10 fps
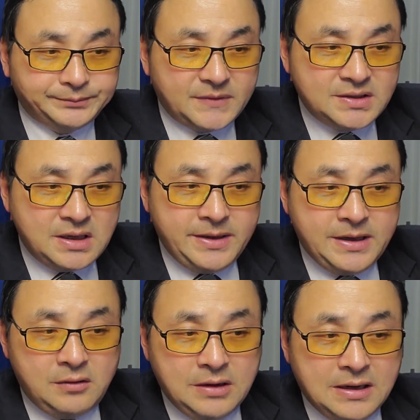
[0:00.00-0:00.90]
下面
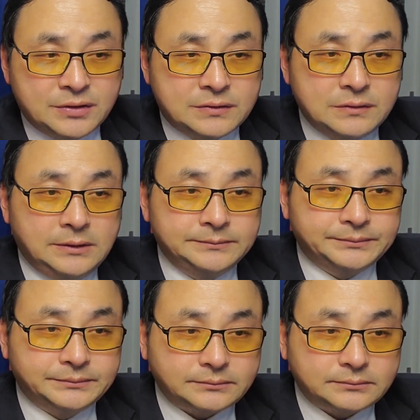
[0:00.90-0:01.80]
呢，我来说
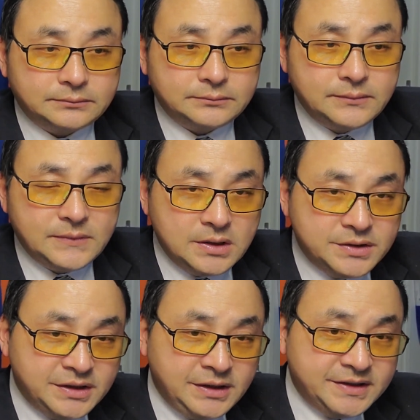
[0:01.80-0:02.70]

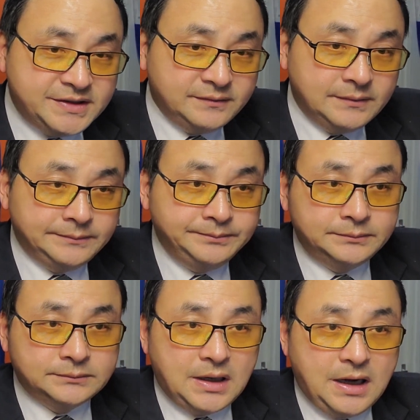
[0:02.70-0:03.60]
今天的新闻
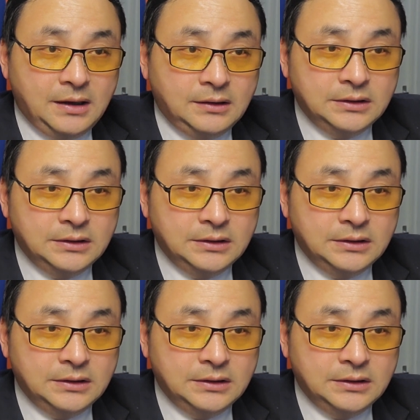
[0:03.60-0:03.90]
啊，